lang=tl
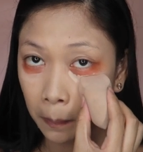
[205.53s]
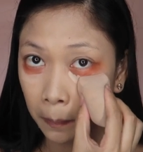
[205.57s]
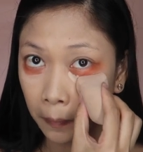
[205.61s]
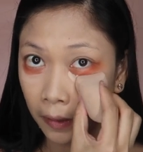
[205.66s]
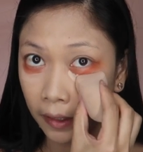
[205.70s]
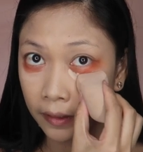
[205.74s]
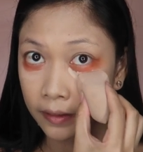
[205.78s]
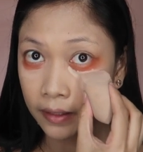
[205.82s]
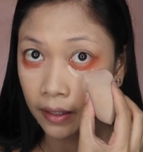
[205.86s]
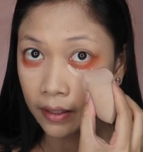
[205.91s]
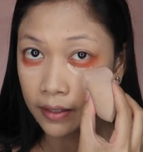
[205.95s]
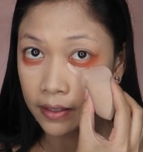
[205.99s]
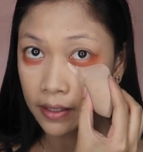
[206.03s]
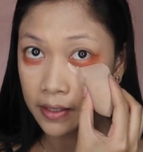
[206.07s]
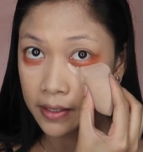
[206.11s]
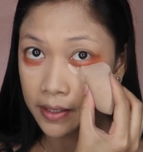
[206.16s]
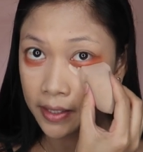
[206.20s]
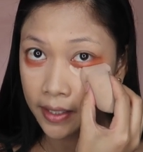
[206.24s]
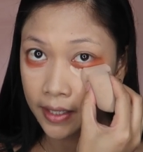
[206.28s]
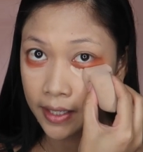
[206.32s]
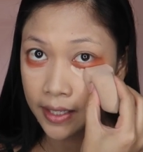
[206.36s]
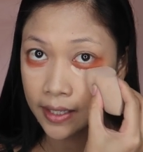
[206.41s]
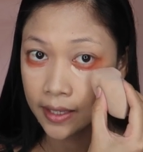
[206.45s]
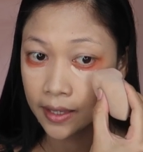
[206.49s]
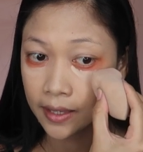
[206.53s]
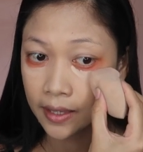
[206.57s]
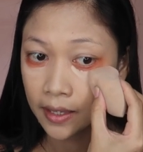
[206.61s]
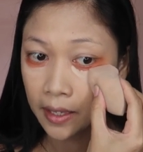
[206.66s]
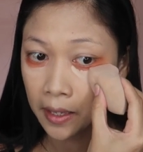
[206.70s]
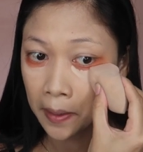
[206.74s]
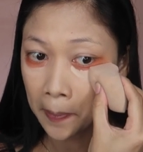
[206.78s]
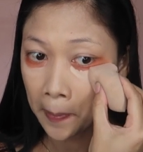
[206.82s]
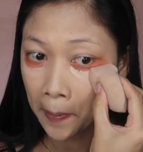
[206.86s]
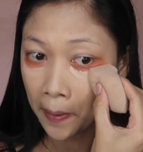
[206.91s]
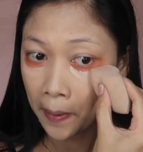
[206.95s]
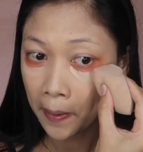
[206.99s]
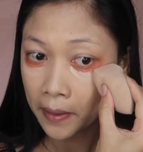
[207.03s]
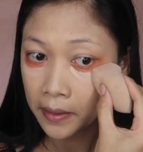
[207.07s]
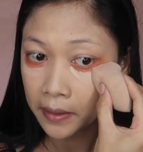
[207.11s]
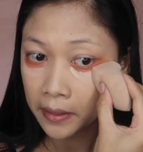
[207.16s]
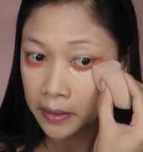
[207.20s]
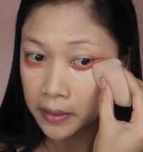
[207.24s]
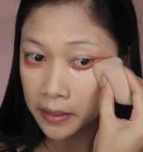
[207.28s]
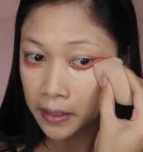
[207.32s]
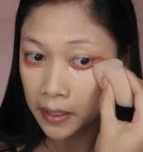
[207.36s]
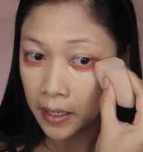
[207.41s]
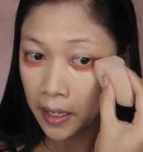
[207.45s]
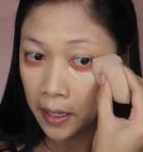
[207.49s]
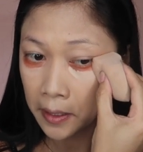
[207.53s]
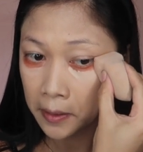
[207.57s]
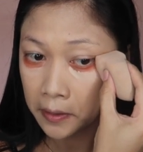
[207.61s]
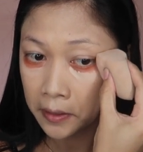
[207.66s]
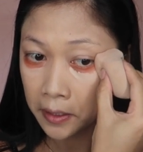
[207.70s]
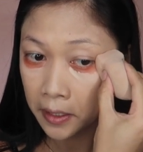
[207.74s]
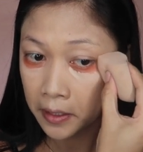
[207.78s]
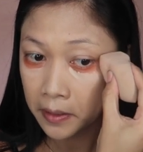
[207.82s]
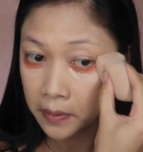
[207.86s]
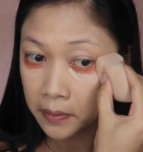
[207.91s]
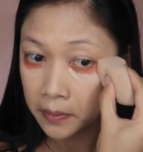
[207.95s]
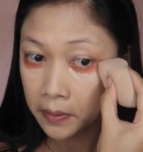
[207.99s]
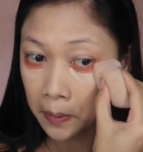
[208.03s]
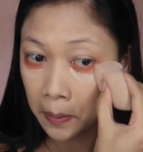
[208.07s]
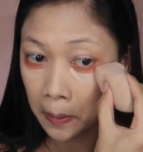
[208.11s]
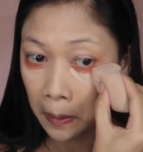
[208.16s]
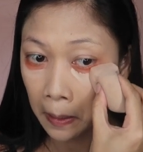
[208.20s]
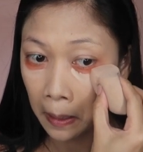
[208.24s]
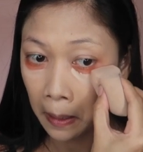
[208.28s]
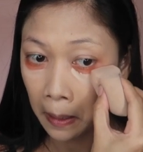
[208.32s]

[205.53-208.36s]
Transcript: yung product sa skin. Kasi lalo na yung